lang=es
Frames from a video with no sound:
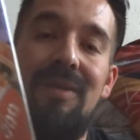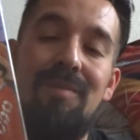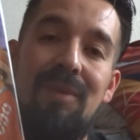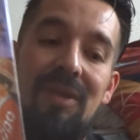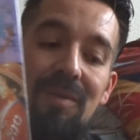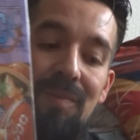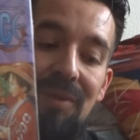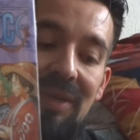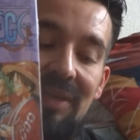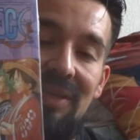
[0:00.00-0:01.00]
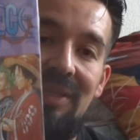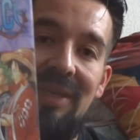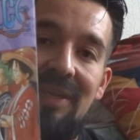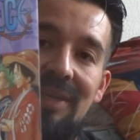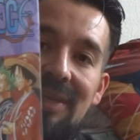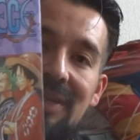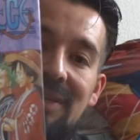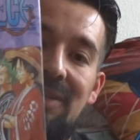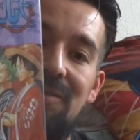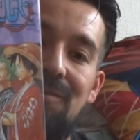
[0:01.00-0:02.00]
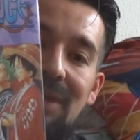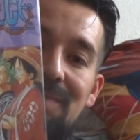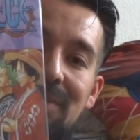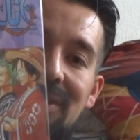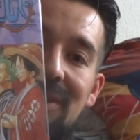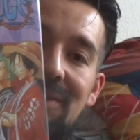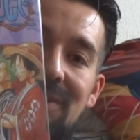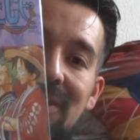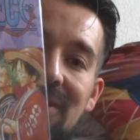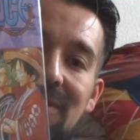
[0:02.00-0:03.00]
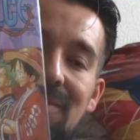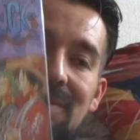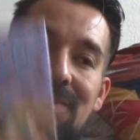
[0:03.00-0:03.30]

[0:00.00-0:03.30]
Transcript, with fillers: Pero pues así está. Este es One Piece, señores. One